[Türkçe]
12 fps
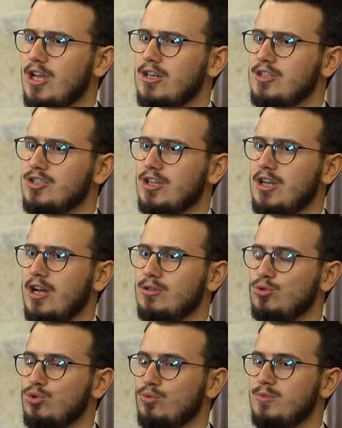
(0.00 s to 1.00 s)
Celle
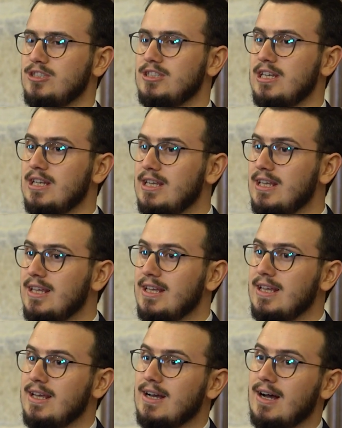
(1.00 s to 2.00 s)
Celaluhu bizleri
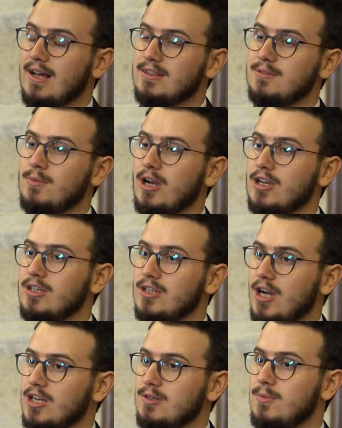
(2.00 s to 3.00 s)
atmak,
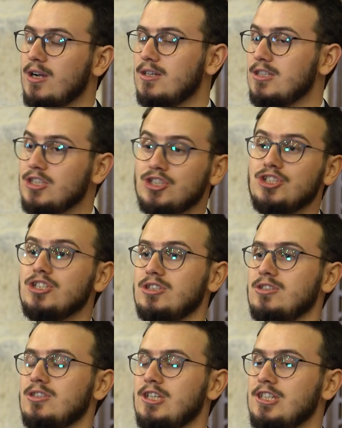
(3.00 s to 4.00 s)
yakmak
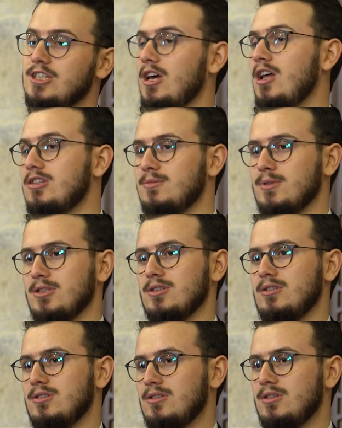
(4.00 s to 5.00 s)
için yaratmadı.
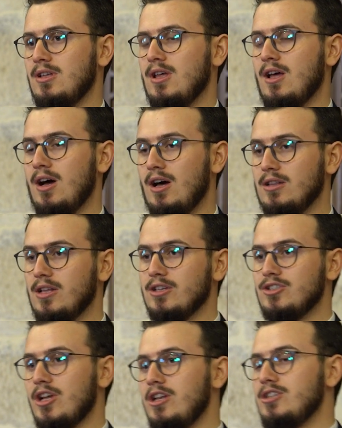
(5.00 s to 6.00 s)
Allah
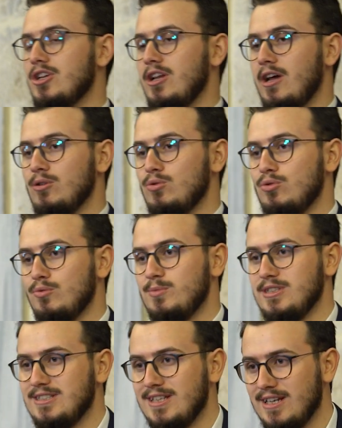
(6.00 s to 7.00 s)
Celle Celaluhu
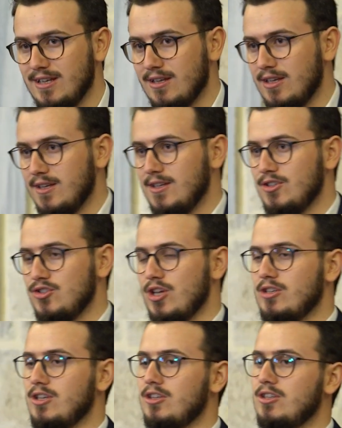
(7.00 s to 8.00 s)
bizleri
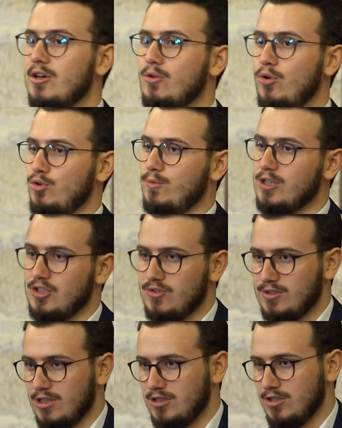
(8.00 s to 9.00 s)
cennetine koymak
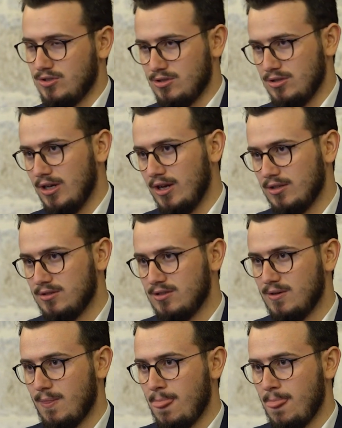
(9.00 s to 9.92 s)
istediği için yarattı.